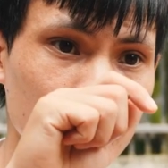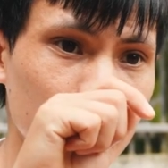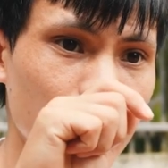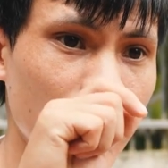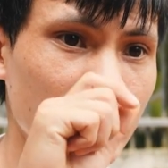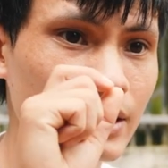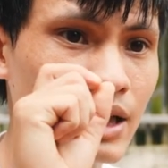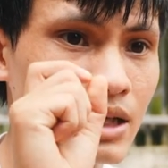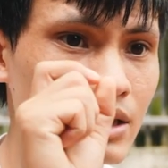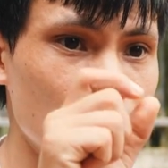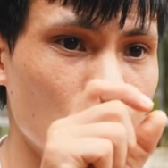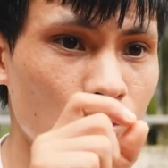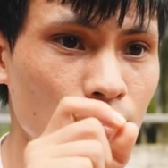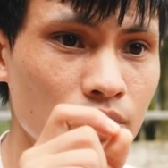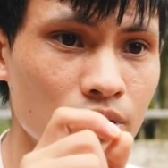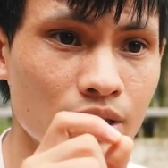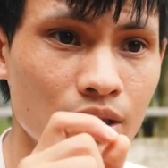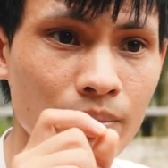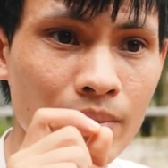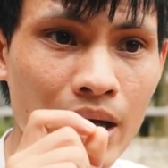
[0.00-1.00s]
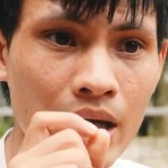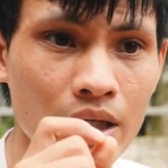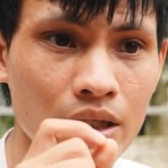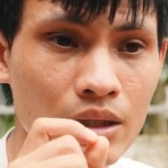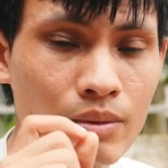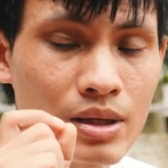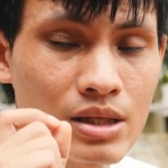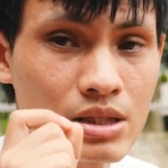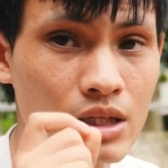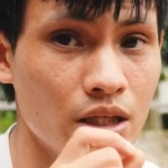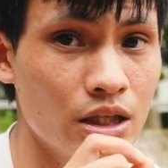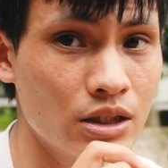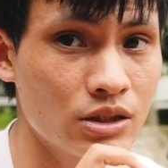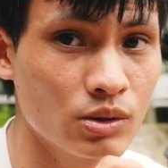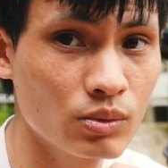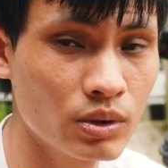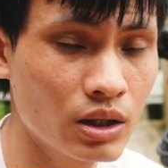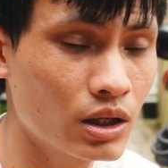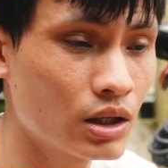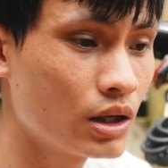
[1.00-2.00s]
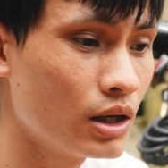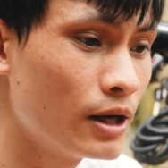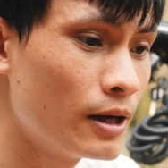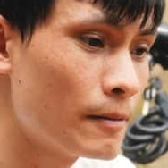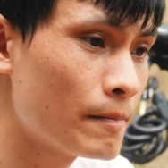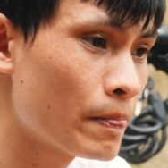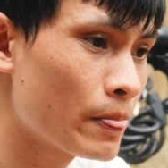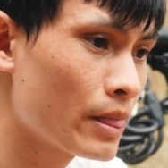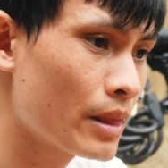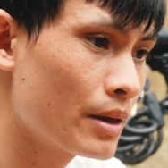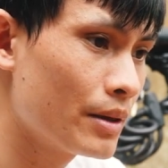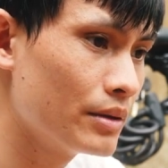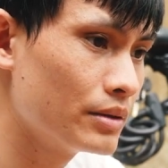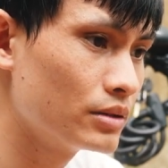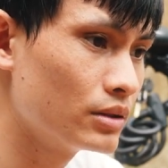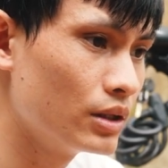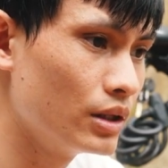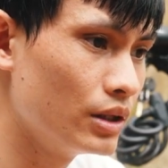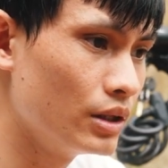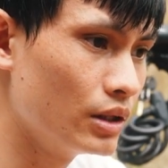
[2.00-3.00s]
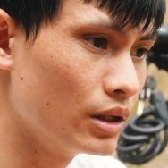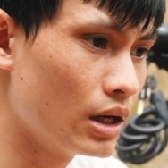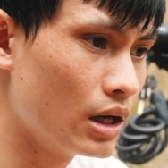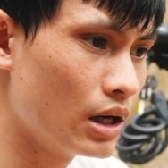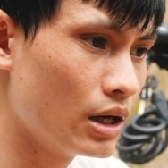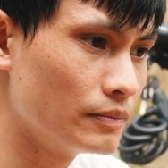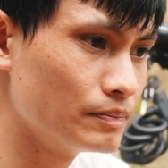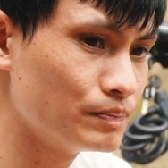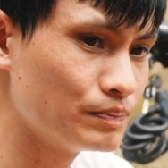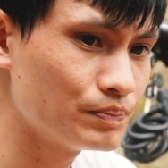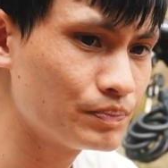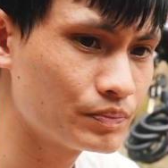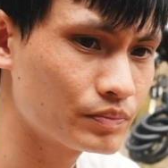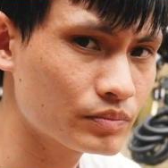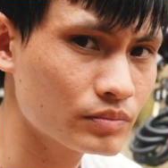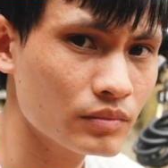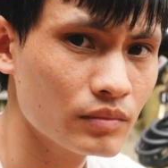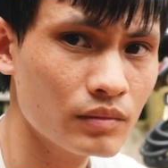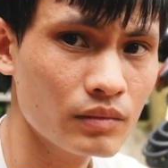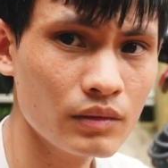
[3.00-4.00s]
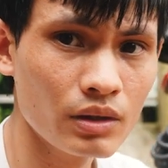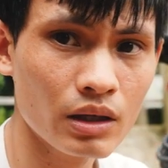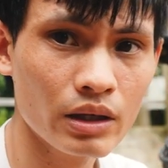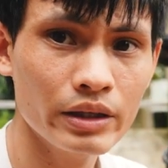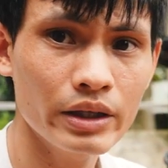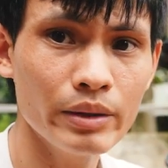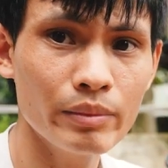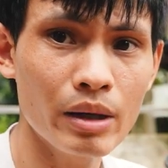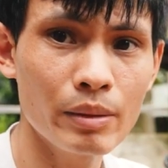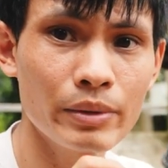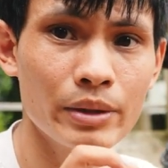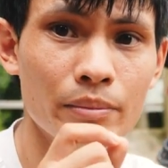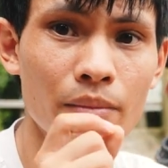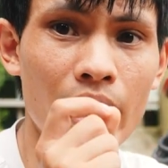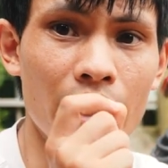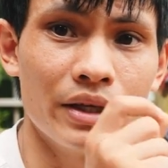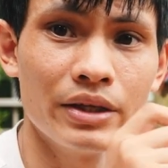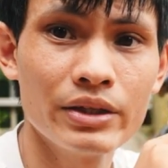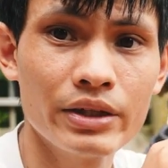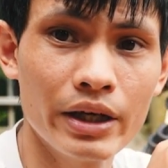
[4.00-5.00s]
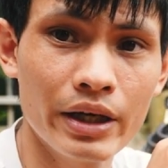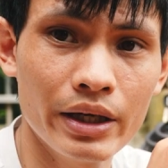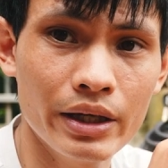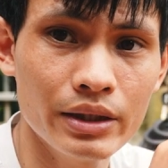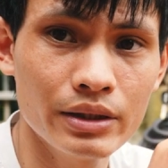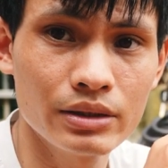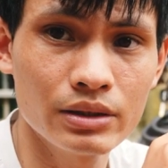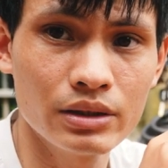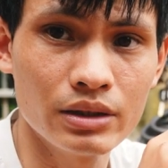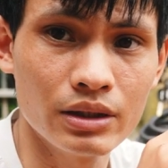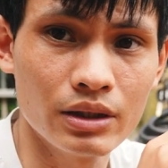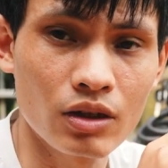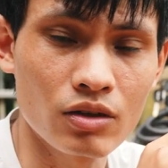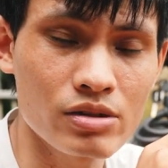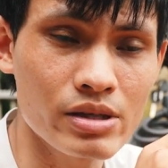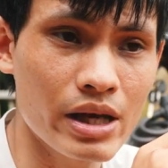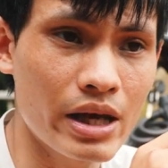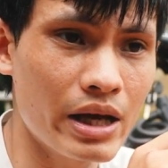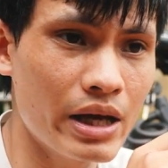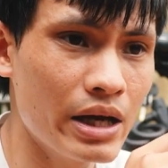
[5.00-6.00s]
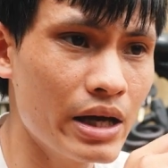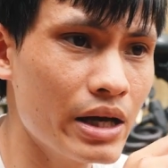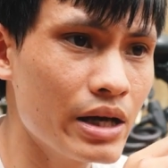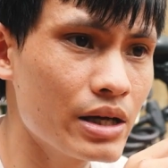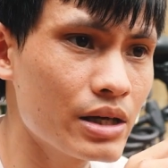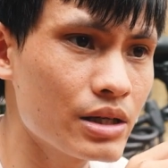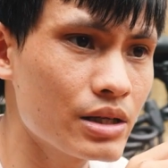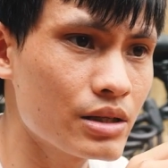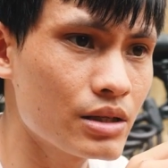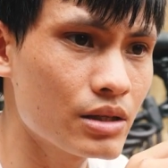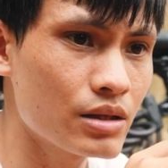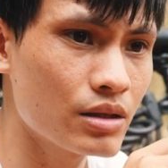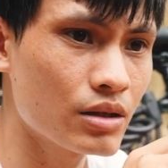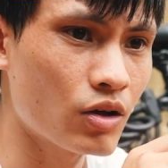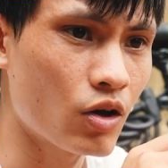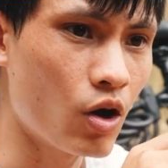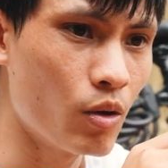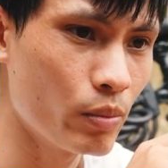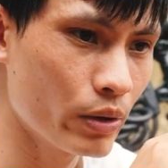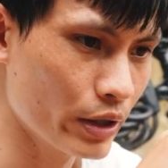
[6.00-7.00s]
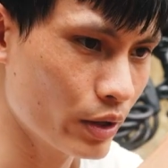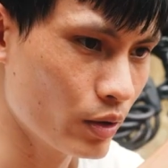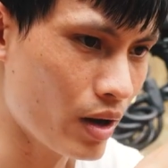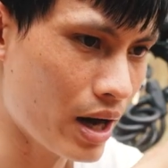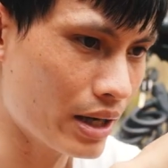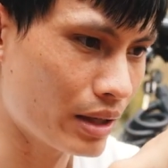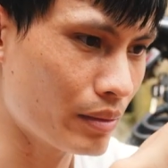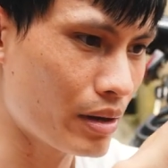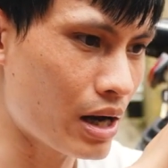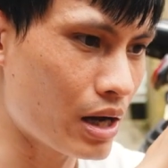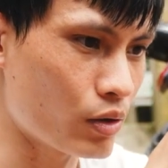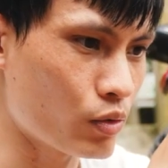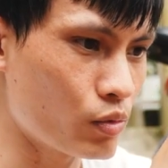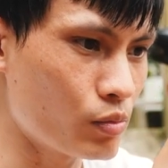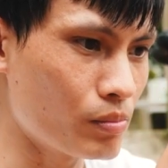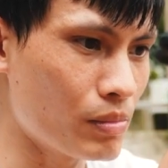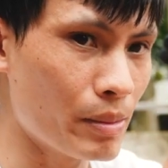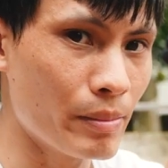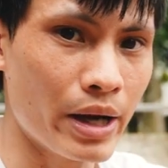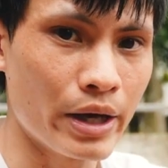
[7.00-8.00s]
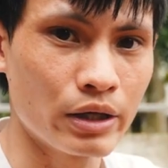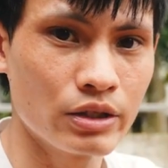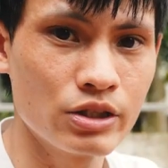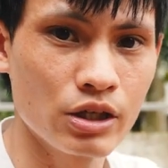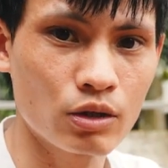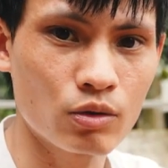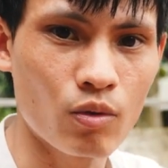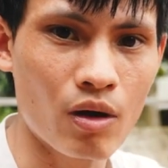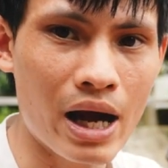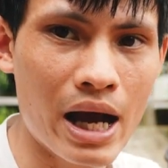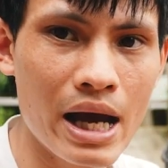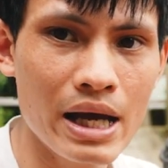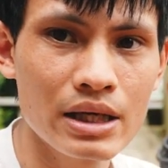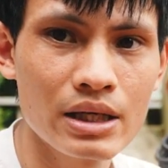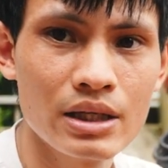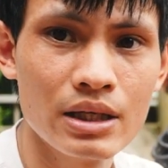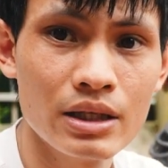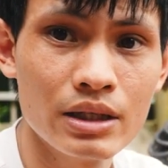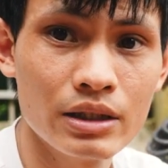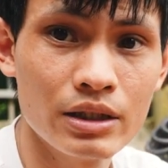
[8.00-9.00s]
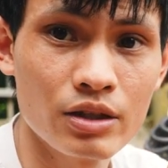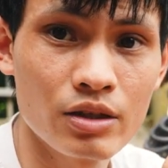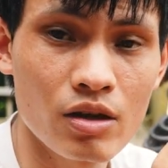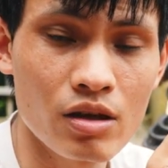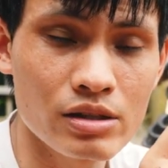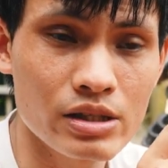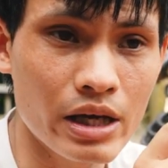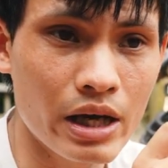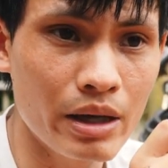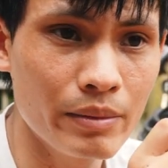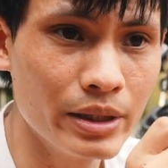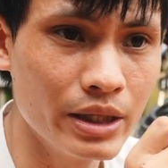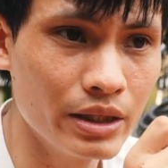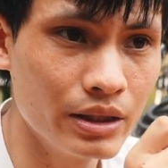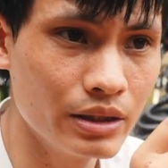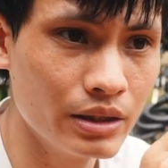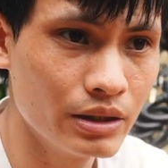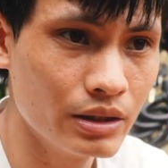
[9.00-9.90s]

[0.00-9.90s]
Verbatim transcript: phanh tăng chống trên xe máy các bạn dễ hình dung hơn thì ờ, khi mà mình 7 như thế thì nó sẽ có một cái đoạn mà mà 7 trượt quá thì nó sẽ bị